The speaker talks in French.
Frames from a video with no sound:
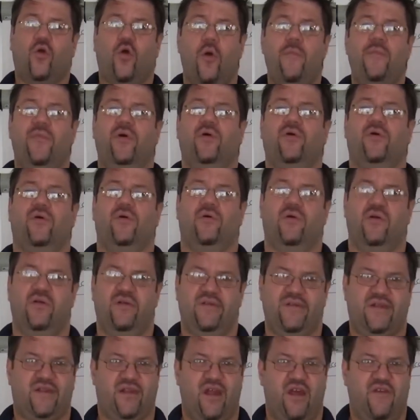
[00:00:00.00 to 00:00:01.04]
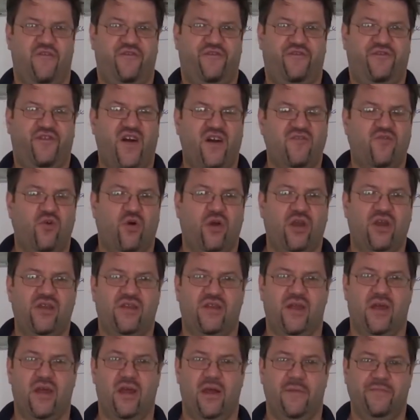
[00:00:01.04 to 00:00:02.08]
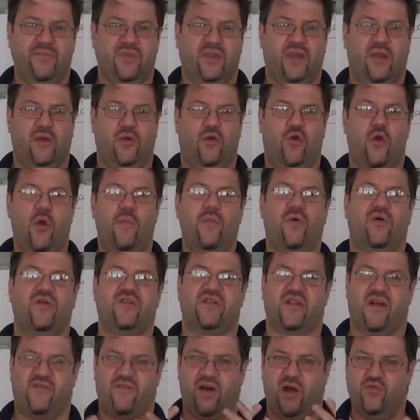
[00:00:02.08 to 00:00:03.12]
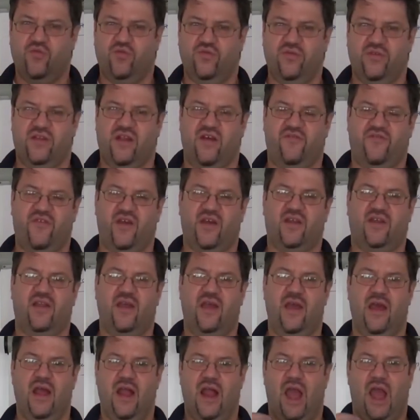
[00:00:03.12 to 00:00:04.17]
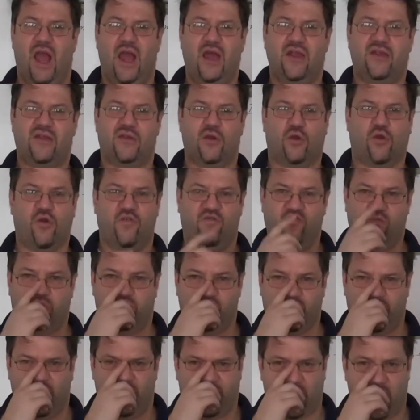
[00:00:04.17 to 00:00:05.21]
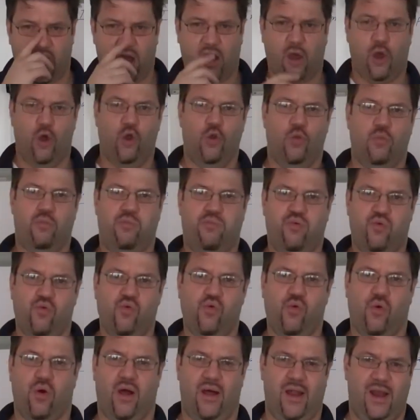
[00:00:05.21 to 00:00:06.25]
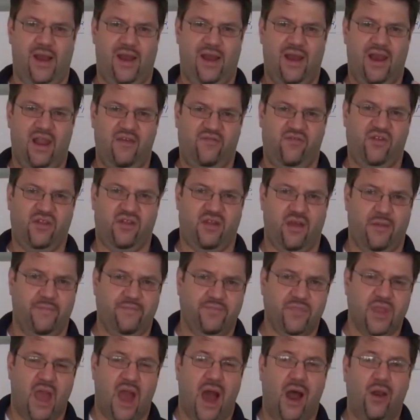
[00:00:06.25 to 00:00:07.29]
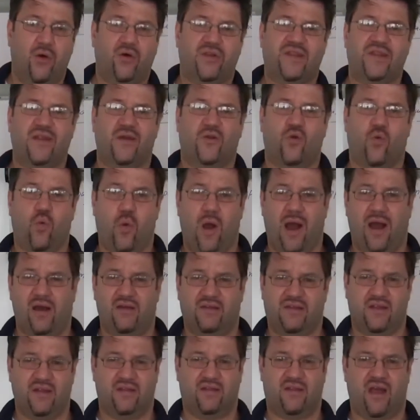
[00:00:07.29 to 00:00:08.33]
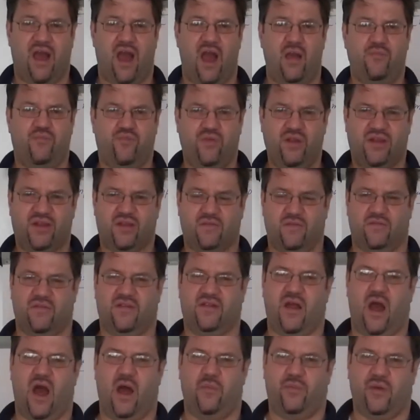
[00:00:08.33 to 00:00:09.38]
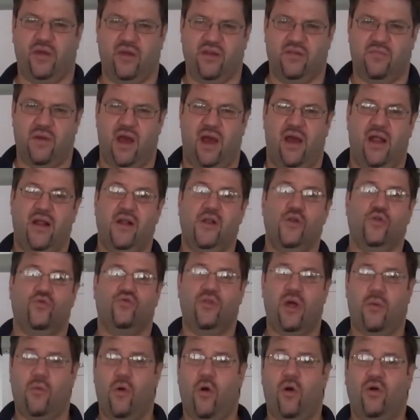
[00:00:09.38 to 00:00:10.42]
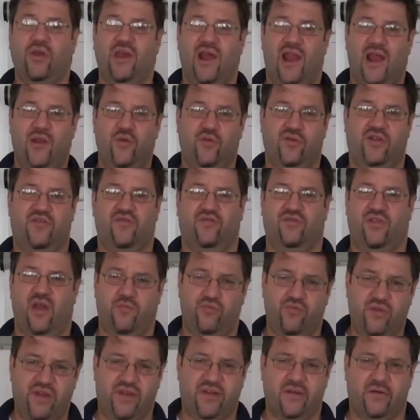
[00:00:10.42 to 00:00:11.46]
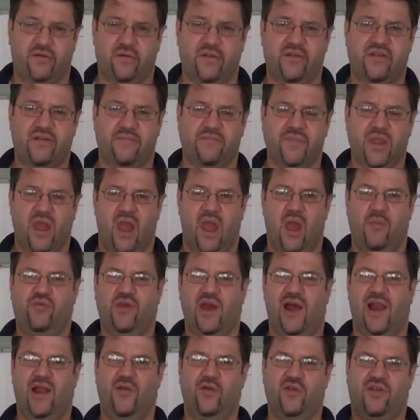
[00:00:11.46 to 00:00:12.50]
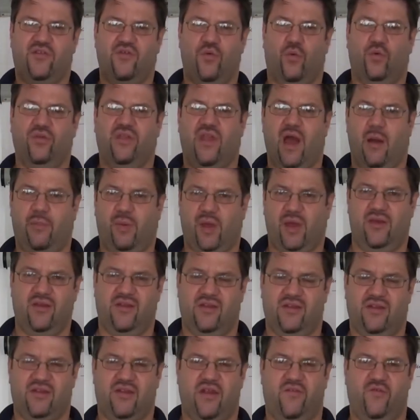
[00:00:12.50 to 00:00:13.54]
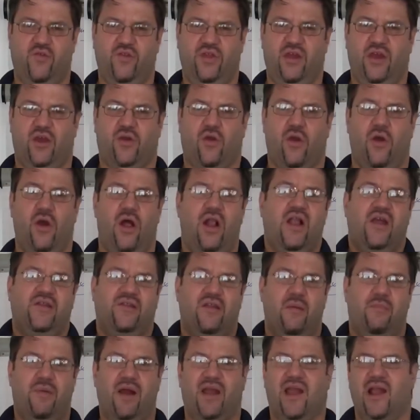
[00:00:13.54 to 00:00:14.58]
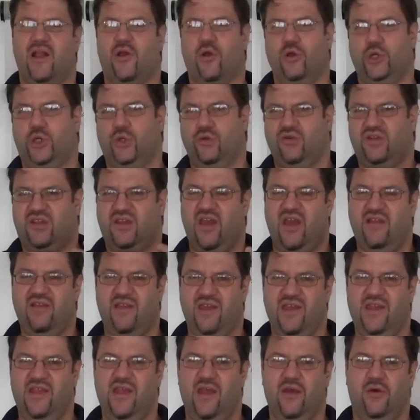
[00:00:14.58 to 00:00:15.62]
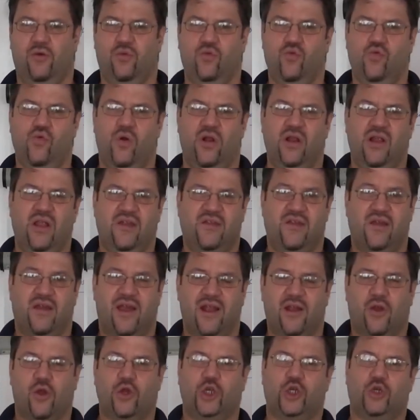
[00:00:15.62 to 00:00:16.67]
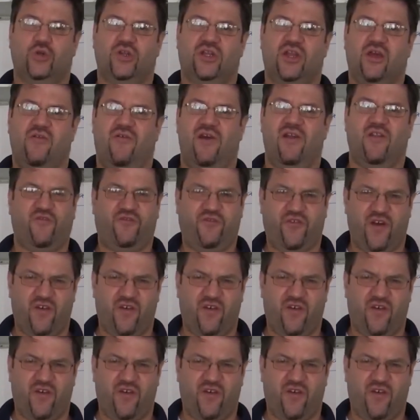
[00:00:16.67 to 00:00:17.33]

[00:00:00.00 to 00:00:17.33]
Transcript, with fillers: comment c'est favorisé, comment ça va nous affecter et ce que vous pouvez faire pour l'éviter. Alors c'est quoi cette impuissance apprise ben, Tout d'abord, il y a la notion d'impuissance et puis il y a la notion d'apprise. Ça veut dire que ce n'est pas quelque chose qui est inné en nous, c'est quelque chose qui va être